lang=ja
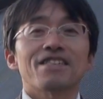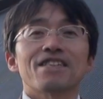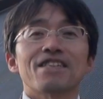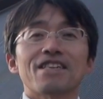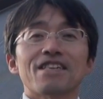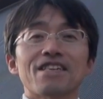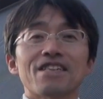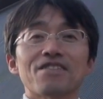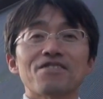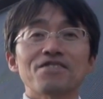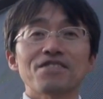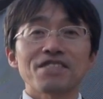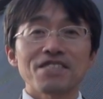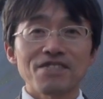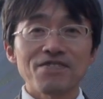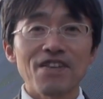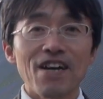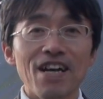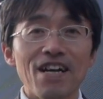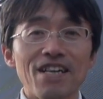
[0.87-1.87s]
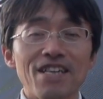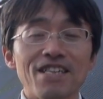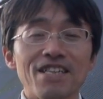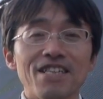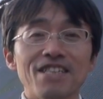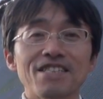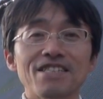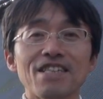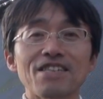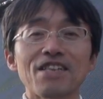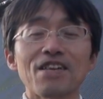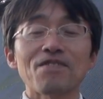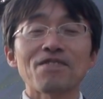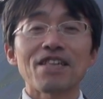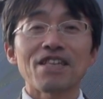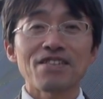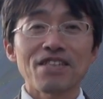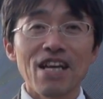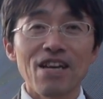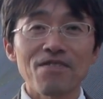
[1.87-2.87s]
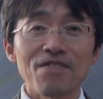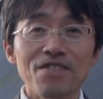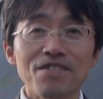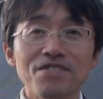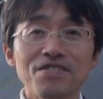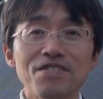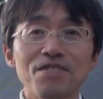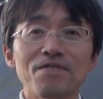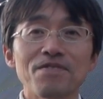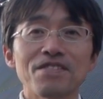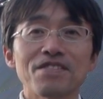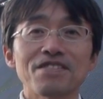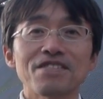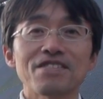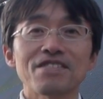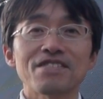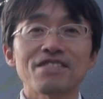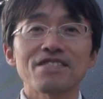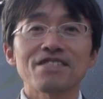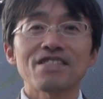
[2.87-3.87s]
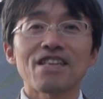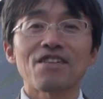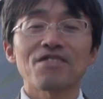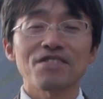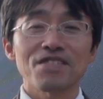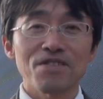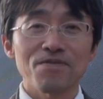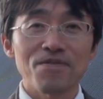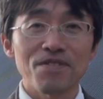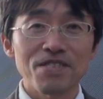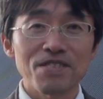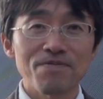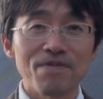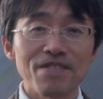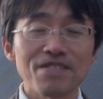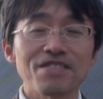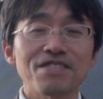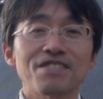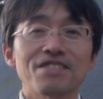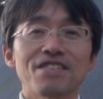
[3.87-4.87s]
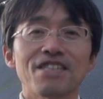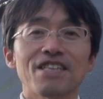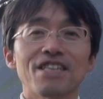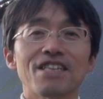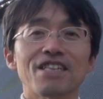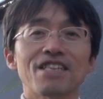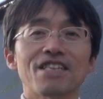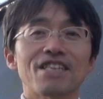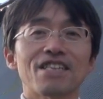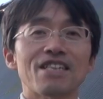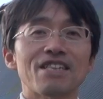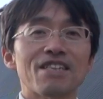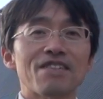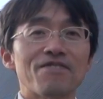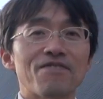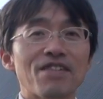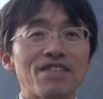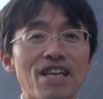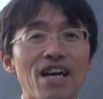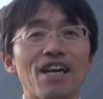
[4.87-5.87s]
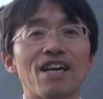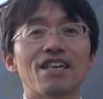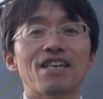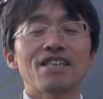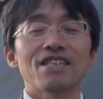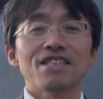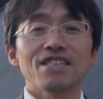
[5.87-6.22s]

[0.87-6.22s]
えー、こんにちは、えー、里山ネットライブの塩見直樹と申します、えー、また、